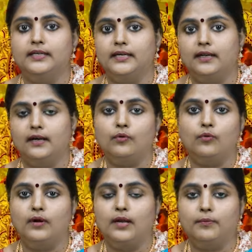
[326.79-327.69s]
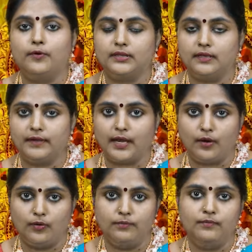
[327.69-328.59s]
ஏன்னா உங்களை பொறுத்த
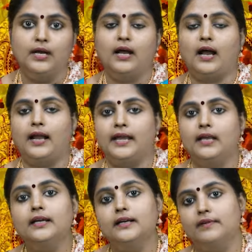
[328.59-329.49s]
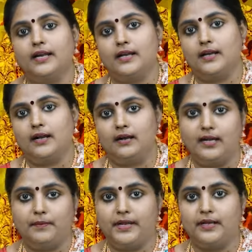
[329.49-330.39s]
வரைக்கும் அநேக
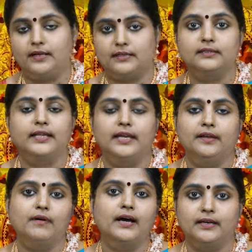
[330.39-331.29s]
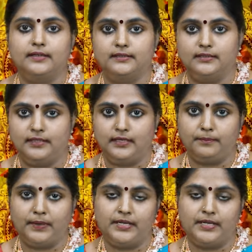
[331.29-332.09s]
விரயங்கள் அப்படிங்கிறது தெளிவாக இருக்குது ஏன்னா